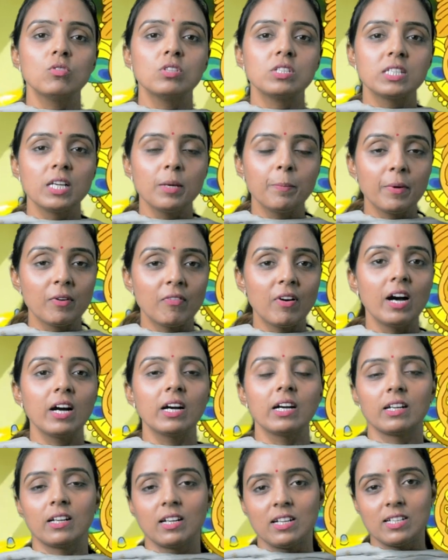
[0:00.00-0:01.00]
वह उनसे
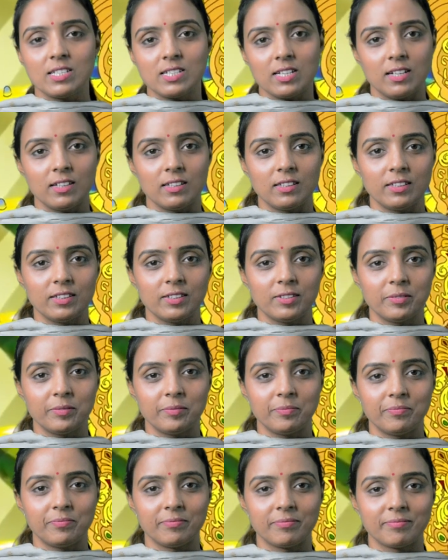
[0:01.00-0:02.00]
विवाह करना चाहते
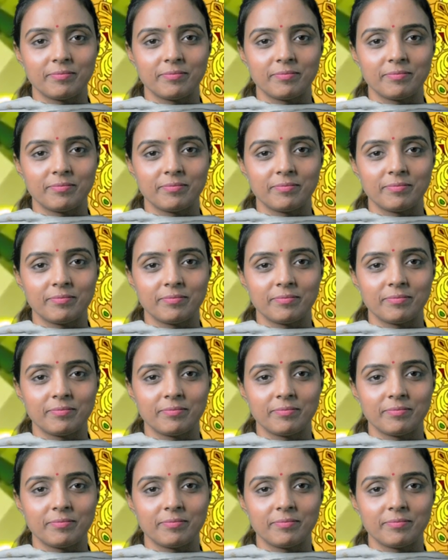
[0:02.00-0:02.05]
हैं